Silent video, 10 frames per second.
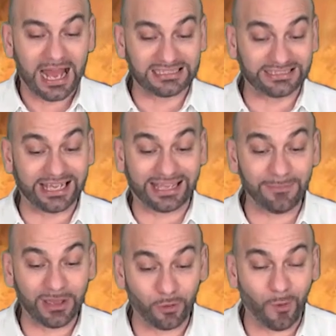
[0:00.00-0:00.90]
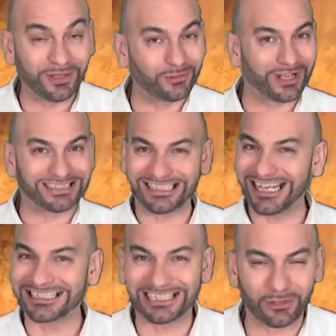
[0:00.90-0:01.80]
Así que qué mejor momento que
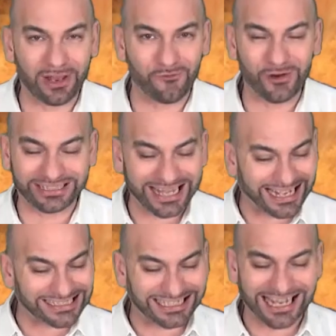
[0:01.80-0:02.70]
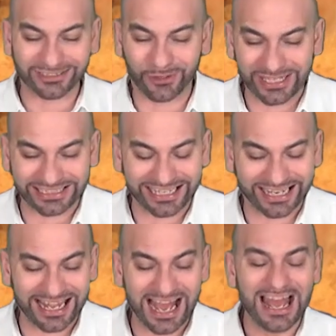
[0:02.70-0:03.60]
sigas dándole fuerte, que sigas con esa
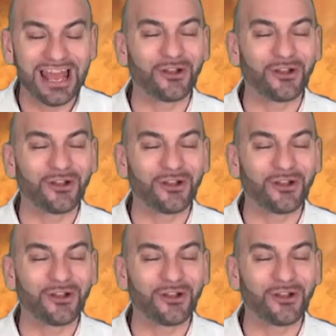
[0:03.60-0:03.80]
energía,